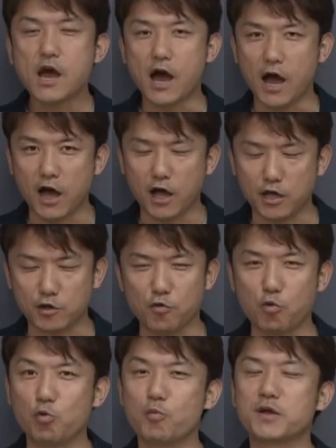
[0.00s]
はい
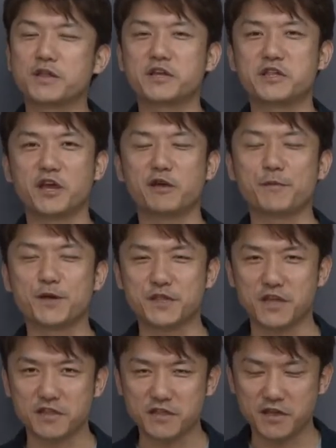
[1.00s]
ここまで来ちゃいまし
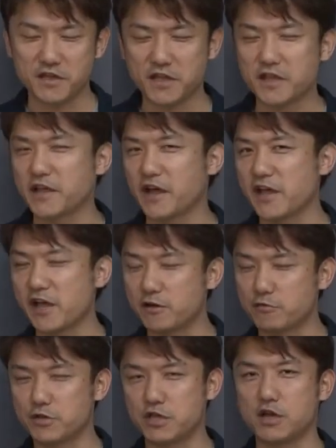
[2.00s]
たねなんだかや
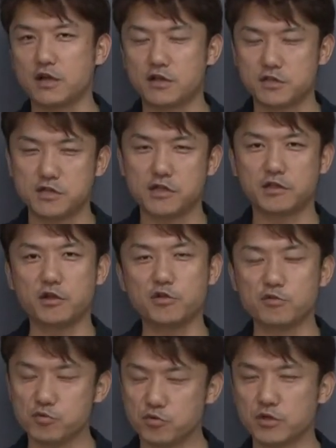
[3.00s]
やこしい話ですけれ
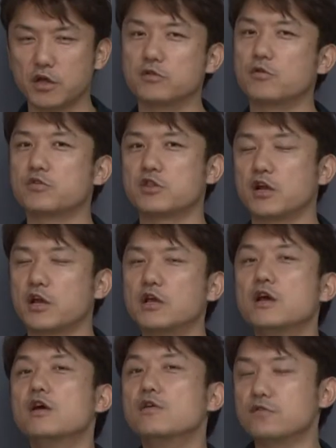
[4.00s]
ども何のこっちゃない
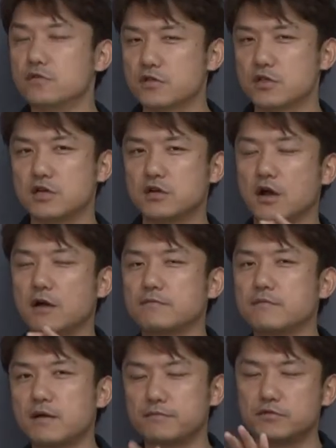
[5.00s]
副詞
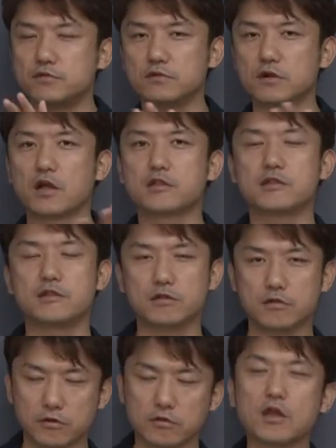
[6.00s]
カンマ文が
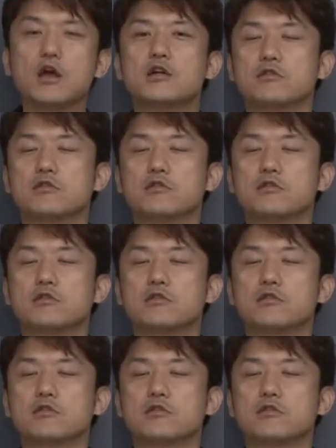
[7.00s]
続く